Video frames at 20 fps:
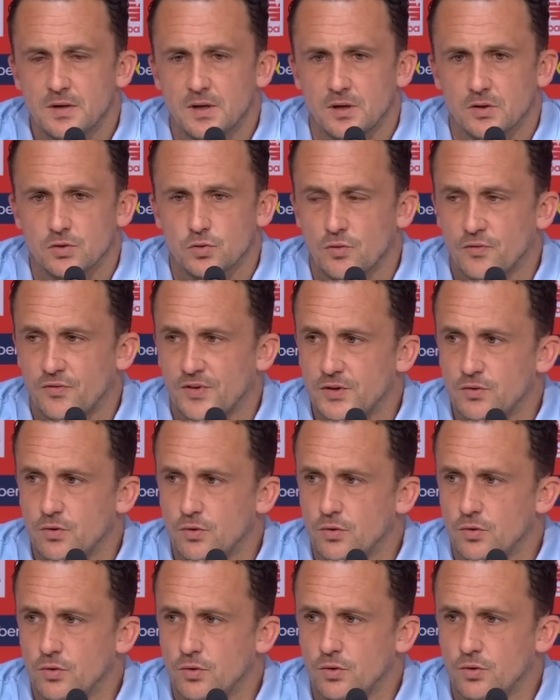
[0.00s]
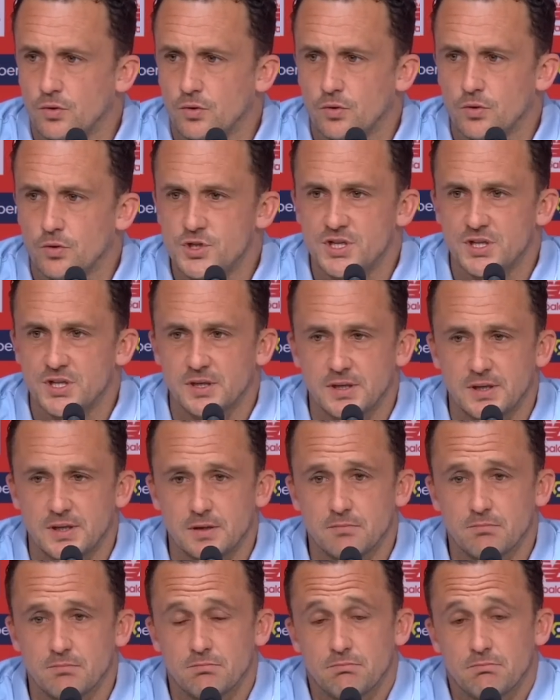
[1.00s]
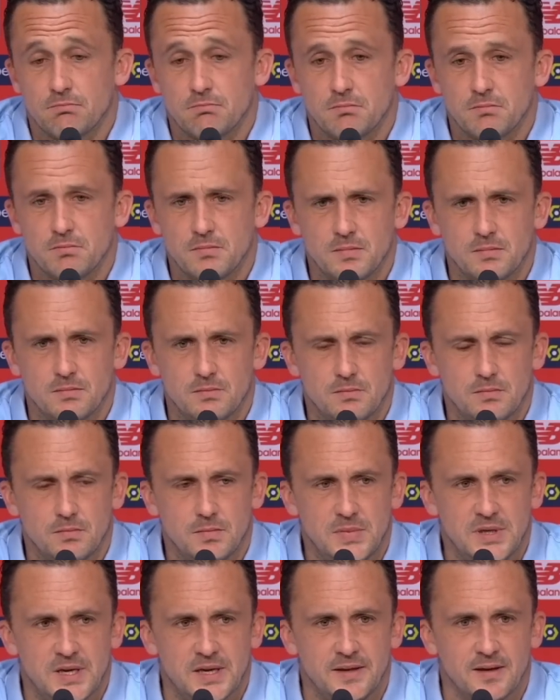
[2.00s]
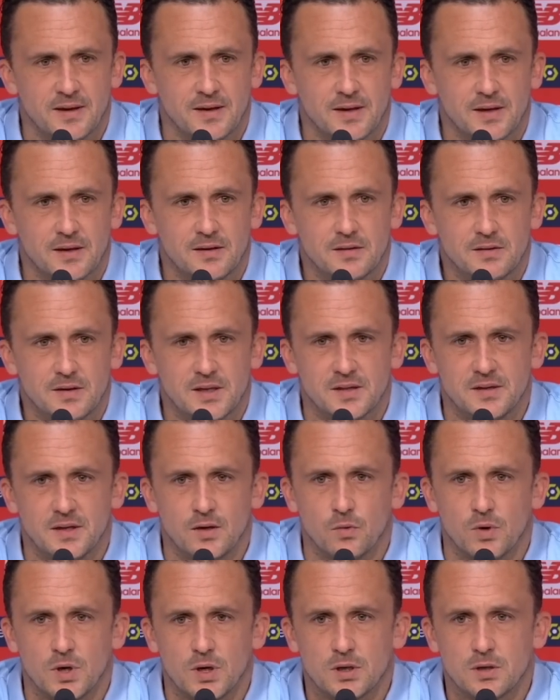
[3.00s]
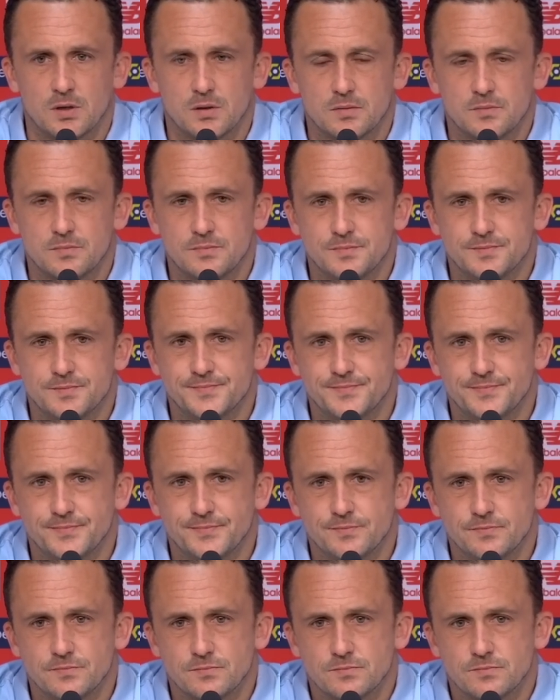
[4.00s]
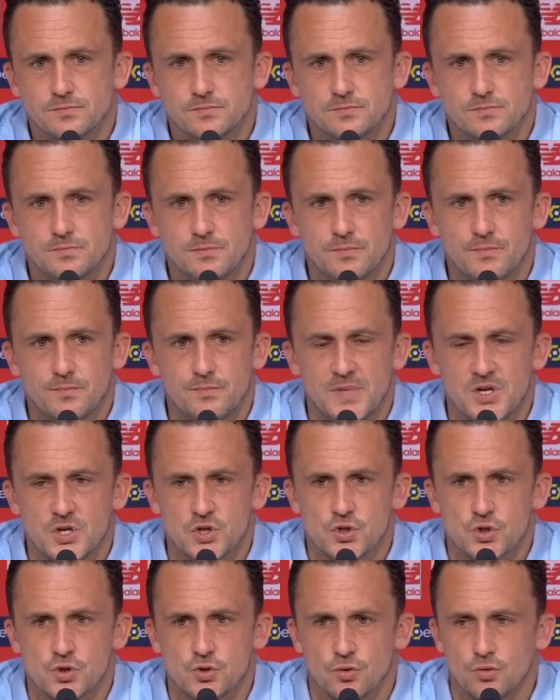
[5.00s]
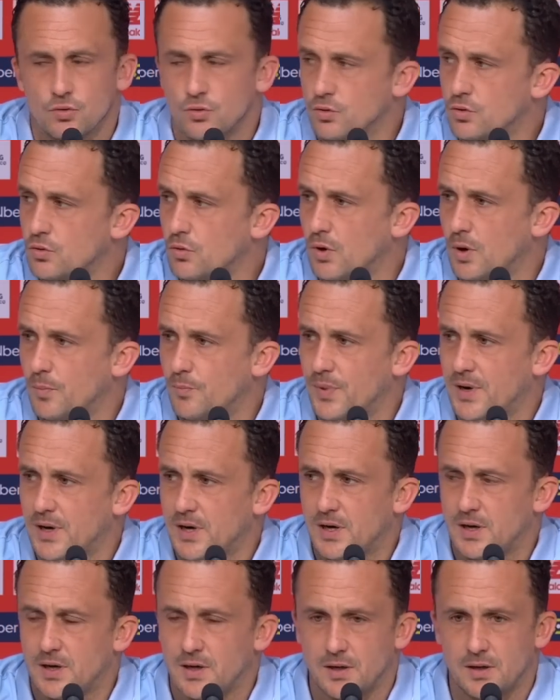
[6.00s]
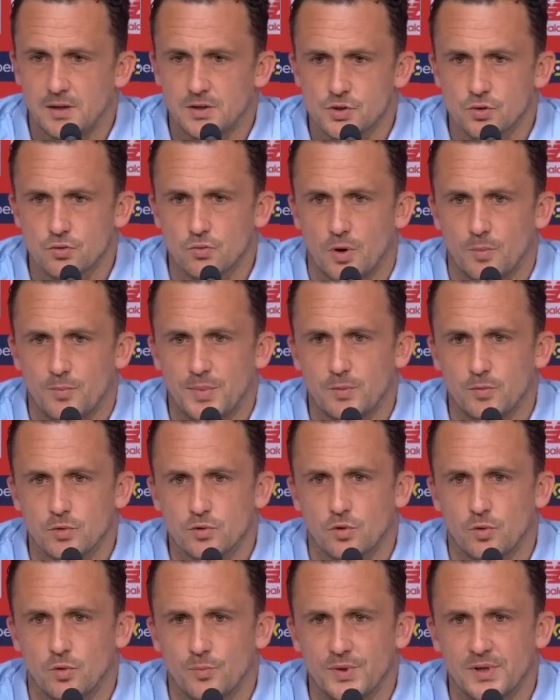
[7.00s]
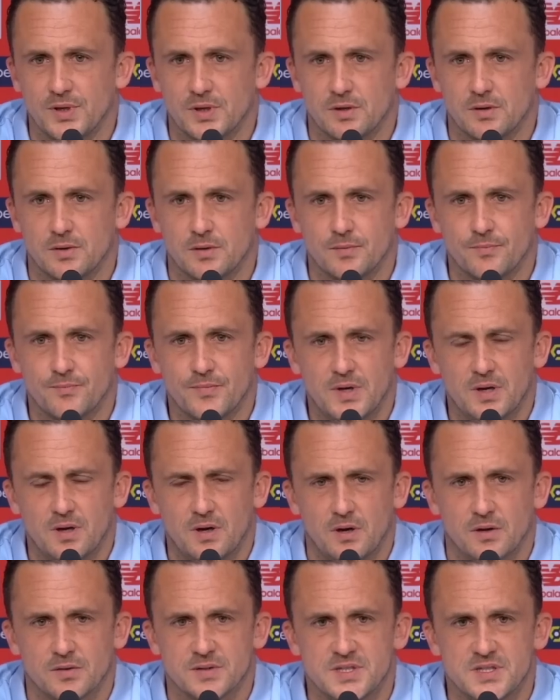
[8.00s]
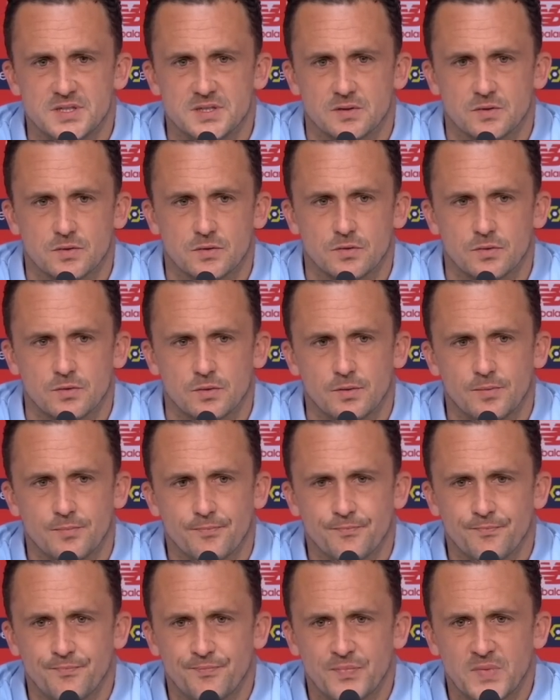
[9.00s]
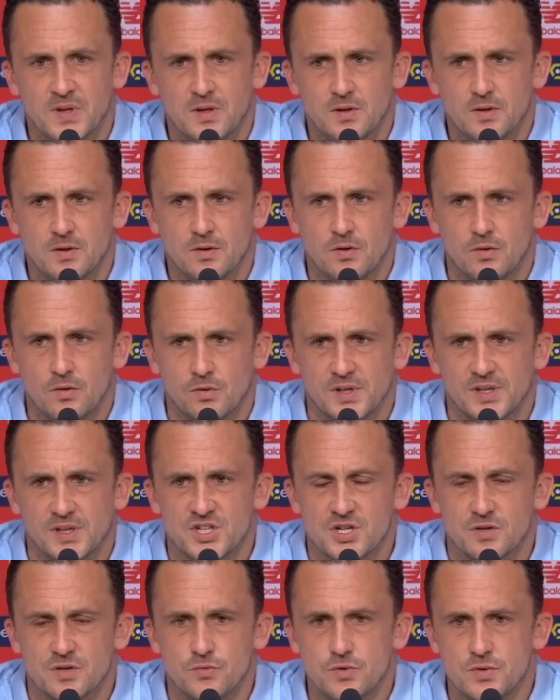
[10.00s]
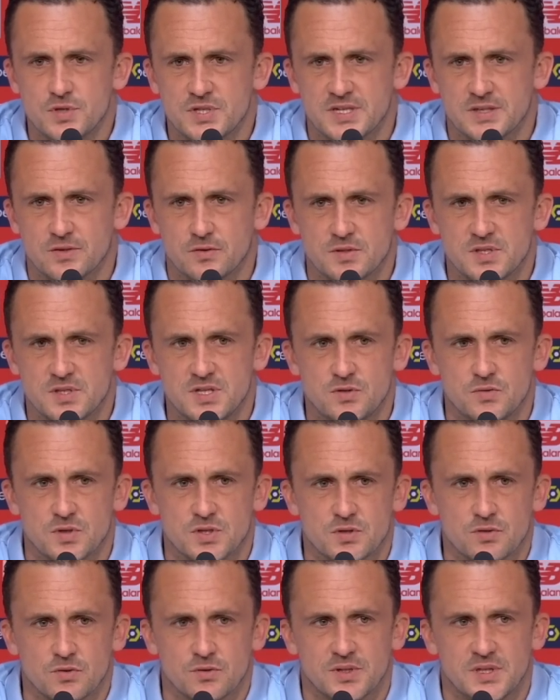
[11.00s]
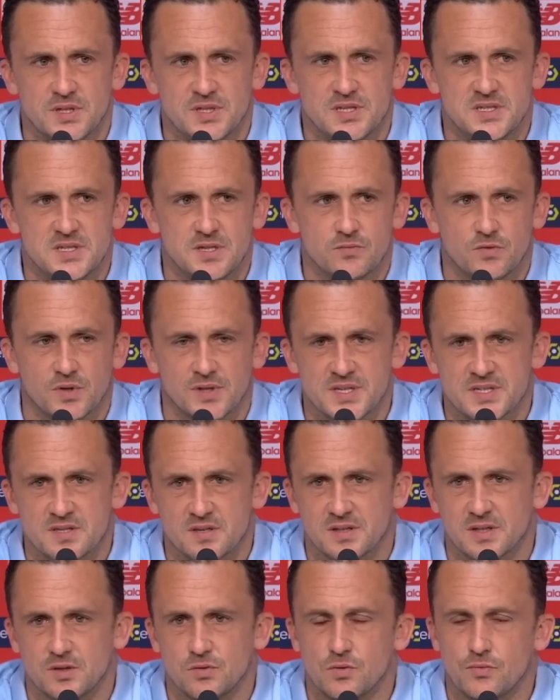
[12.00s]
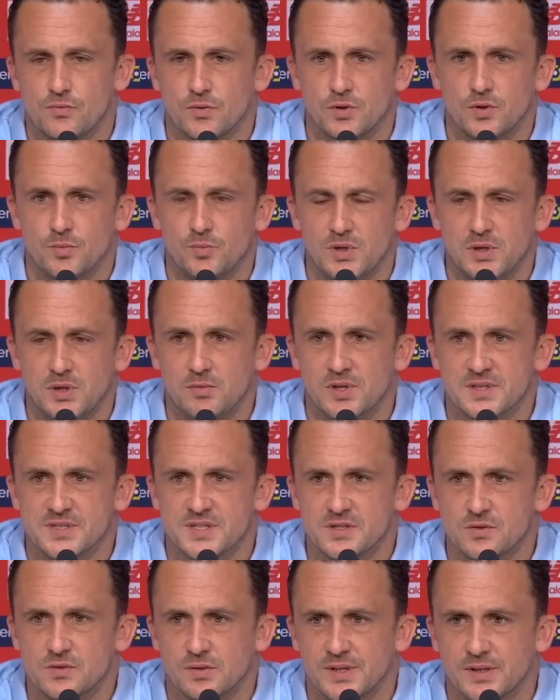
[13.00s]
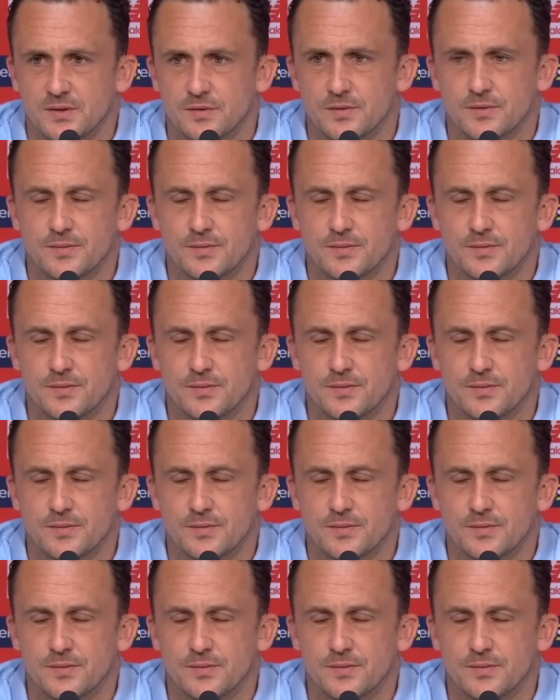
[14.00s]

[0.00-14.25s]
Quant au fait de le retirer, il y a des règles, il y a des lois, mais je, crois pas, je ne crois pas me tromper en, en disant que on a déjà vu cette situation des dizaines, voire des centaines de fois depuis le début de la saison en Ligue